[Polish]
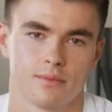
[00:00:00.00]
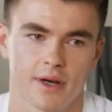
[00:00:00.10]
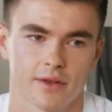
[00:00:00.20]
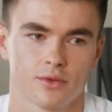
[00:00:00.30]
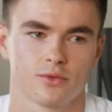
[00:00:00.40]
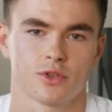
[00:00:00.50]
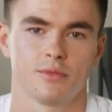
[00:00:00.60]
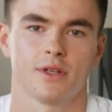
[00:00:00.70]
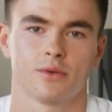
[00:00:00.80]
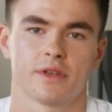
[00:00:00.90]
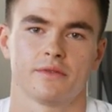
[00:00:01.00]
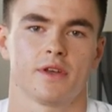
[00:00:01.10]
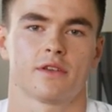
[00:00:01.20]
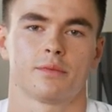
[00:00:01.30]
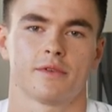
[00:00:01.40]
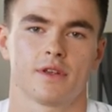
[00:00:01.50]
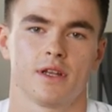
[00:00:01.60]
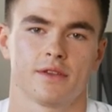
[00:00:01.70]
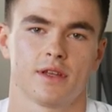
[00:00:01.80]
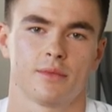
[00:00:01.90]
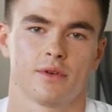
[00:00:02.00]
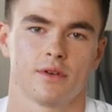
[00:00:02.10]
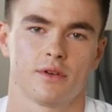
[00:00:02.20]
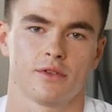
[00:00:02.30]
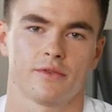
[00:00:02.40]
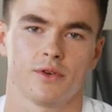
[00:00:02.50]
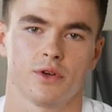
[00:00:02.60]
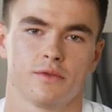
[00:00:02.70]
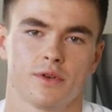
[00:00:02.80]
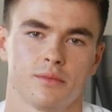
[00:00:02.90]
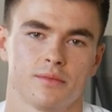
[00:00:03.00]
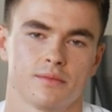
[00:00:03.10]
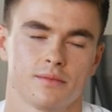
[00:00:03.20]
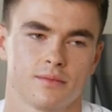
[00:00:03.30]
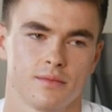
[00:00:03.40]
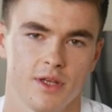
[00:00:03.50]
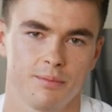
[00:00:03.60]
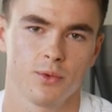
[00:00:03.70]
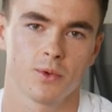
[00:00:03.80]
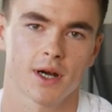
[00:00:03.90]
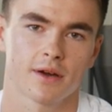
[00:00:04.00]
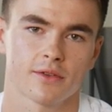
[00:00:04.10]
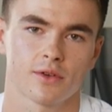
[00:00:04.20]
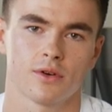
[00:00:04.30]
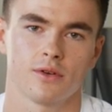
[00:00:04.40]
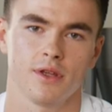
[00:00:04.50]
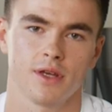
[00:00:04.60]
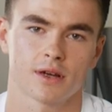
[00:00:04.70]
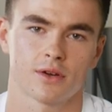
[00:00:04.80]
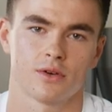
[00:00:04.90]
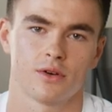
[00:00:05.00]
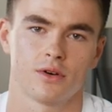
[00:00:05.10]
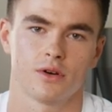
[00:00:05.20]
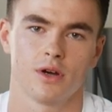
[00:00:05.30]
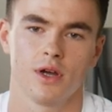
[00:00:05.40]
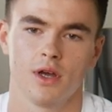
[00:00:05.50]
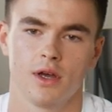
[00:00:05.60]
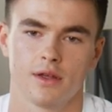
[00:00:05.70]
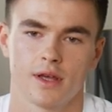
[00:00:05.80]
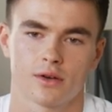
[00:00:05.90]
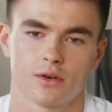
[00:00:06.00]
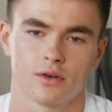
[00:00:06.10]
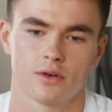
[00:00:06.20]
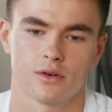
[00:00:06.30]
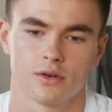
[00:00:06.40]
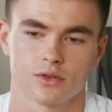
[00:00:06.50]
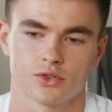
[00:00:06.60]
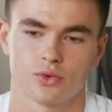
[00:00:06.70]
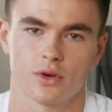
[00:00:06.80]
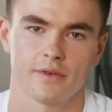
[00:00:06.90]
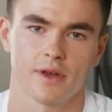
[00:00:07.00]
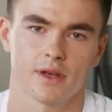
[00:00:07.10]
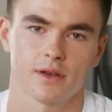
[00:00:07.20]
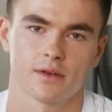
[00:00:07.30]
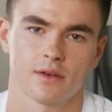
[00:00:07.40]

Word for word: bardzo dużo mi dał ten wyjazd pod względem rozwojowym i piłkarsko, i jako jako człowiek